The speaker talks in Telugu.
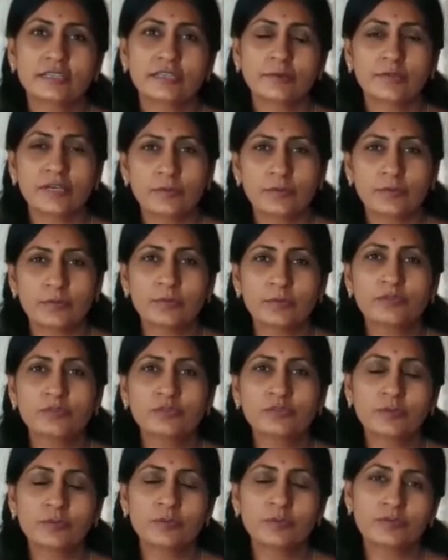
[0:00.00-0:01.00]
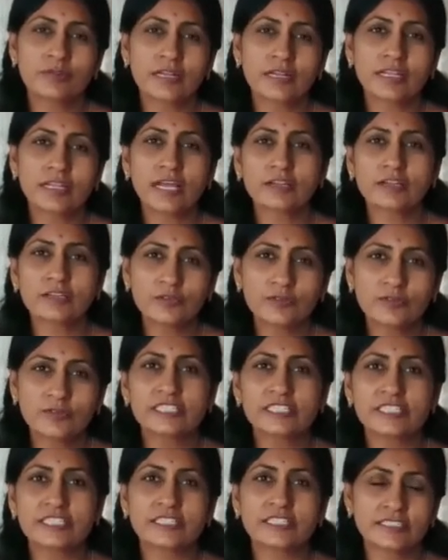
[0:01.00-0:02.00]
మన ప్రభుత్వం లాక్డౌన్
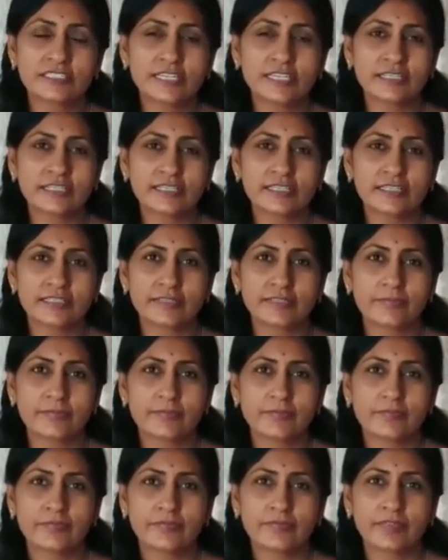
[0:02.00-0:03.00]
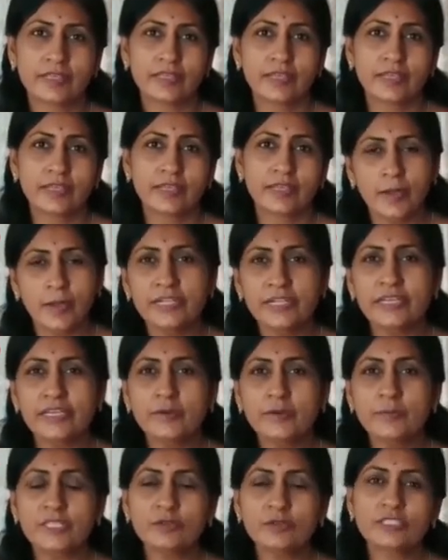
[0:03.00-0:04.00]
విధించడం జరిగింది అప్పటికే
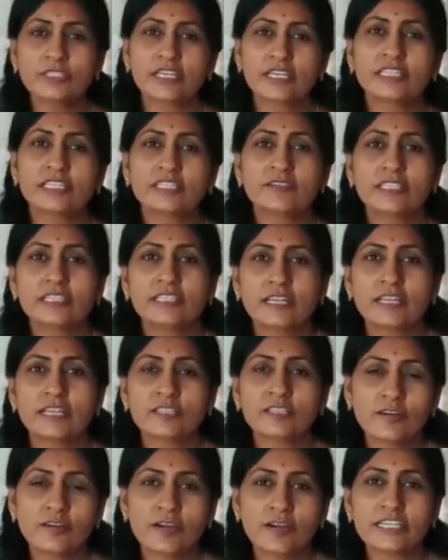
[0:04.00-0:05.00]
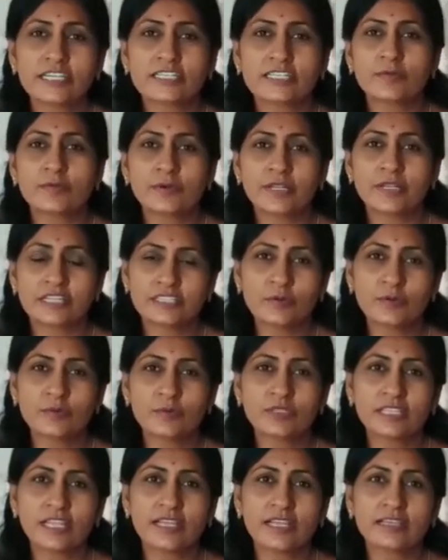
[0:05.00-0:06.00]
పదవ తరగతి విద్యార్థుల వార్షిక పరీక్షలు
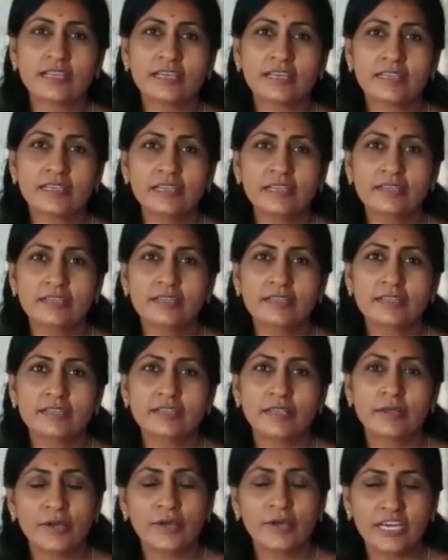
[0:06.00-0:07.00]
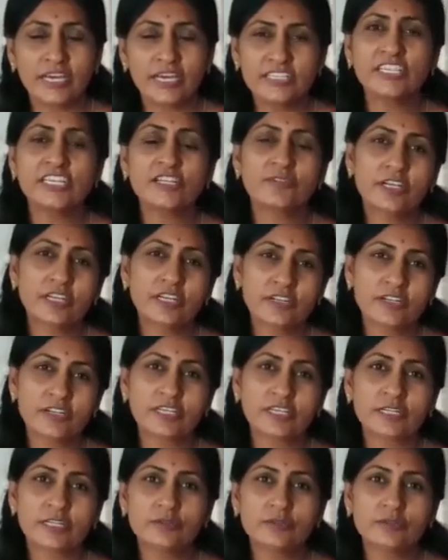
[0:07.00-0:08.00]
మొదలయ్యాయి మార్చి ఇరవై ఒకటి
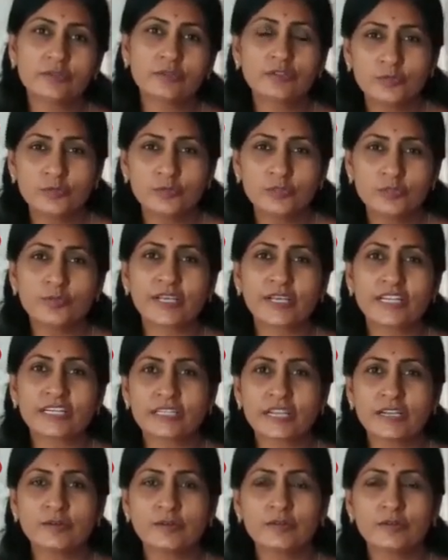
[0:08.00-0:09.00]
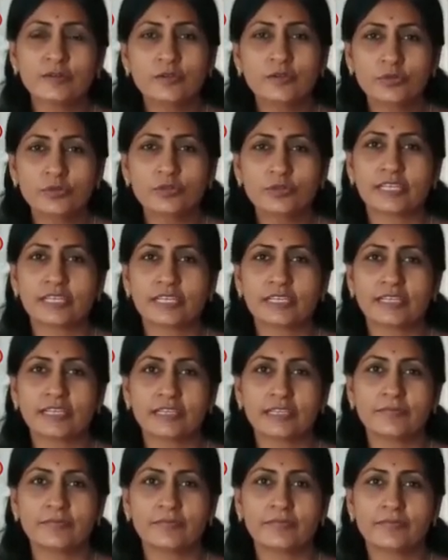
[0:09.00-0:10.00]
వరకు మూడు పరీక్షలు పూర్తయ్యాయి
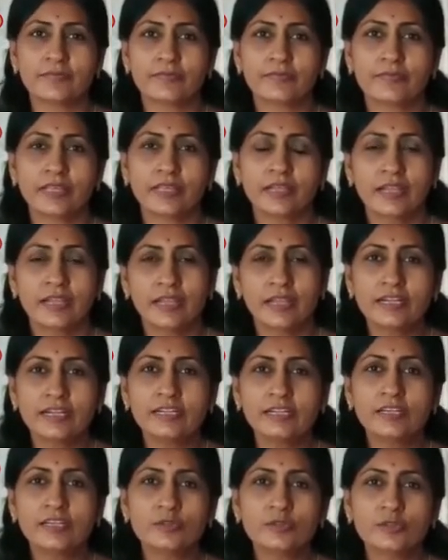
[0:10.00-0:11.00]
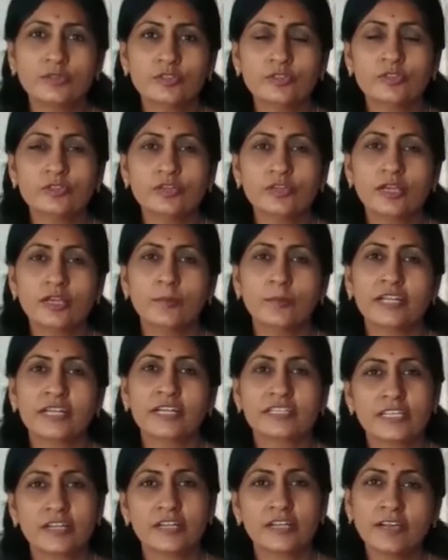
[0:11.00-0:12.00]
లాక్డౌన్తో
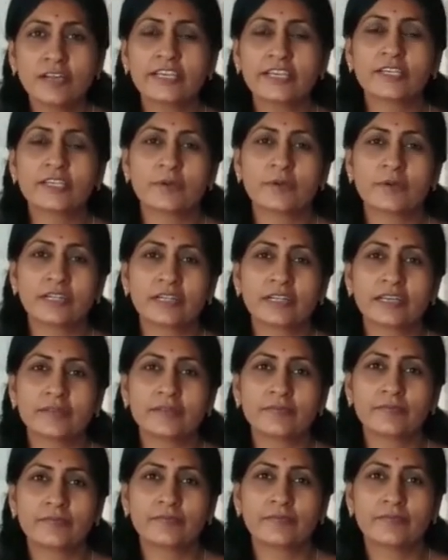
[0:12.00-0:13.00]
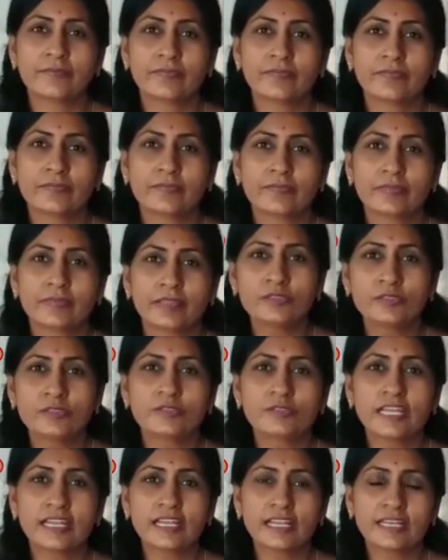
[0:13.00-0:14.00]
పరీక్షలు వాయిదా పడ్డాయి
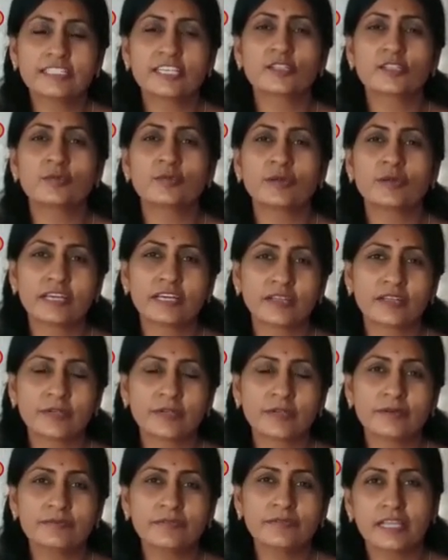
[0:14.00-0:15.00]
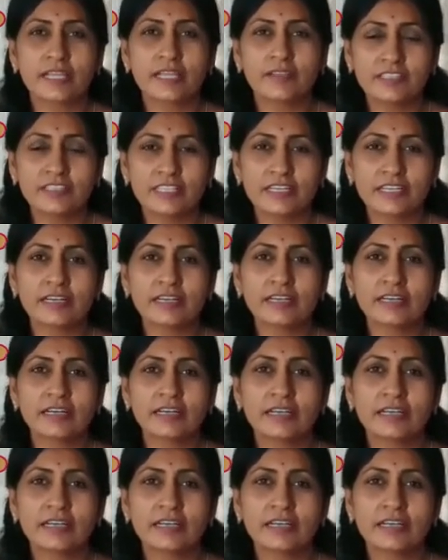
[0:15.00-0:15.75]
ఎలా చదవమంటారు మేడం ఏ విధంగా